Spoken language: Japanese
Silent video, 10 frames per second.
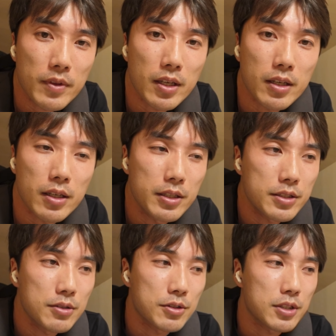えー、
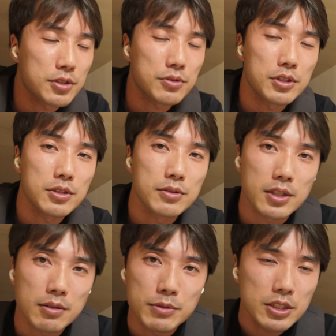LSA の感じにいく
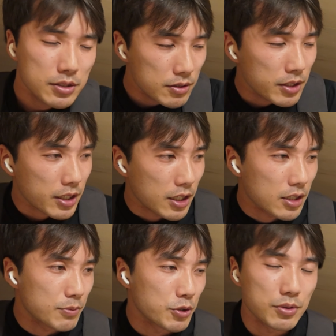つか、3つぐらい
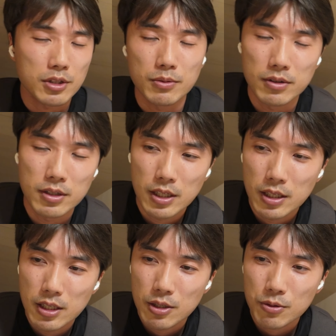か、でも言っても、
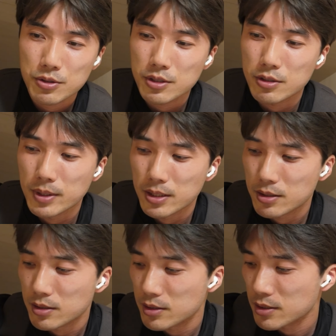ホステルもあっ
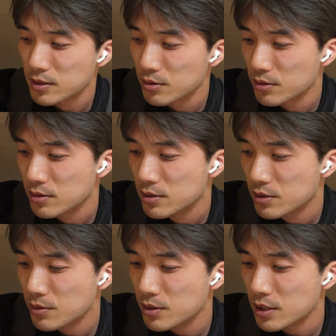たんですけど、
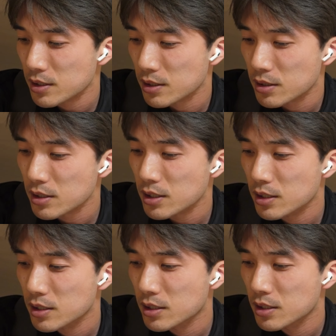その中だったら、
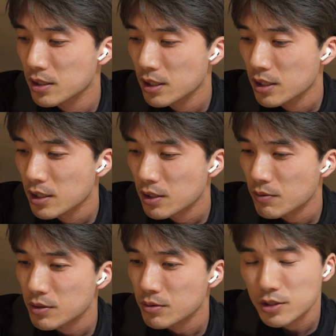
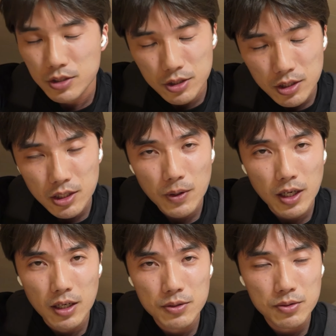割と1、2
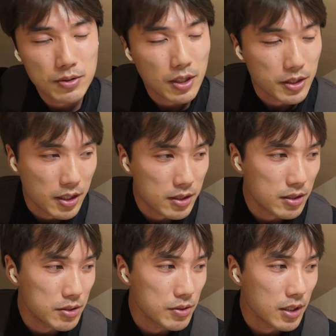を争うかなっ
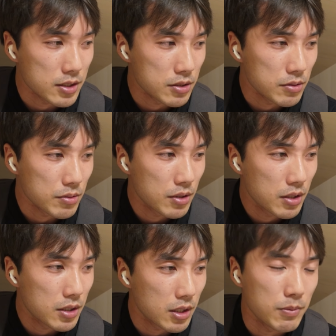ていう感じの
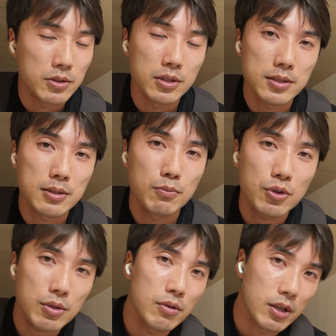レベルです。
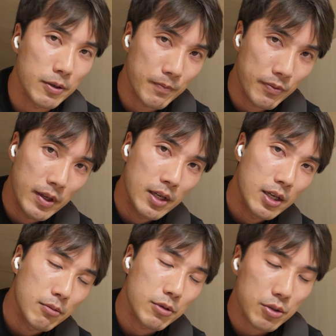もう1個は、
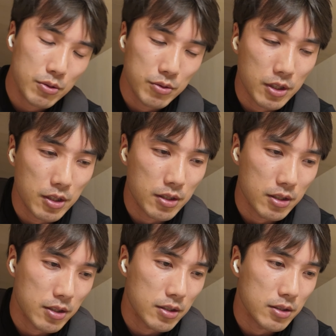また今度行けた
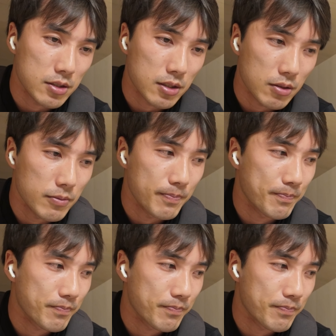ら行きたいんですけど、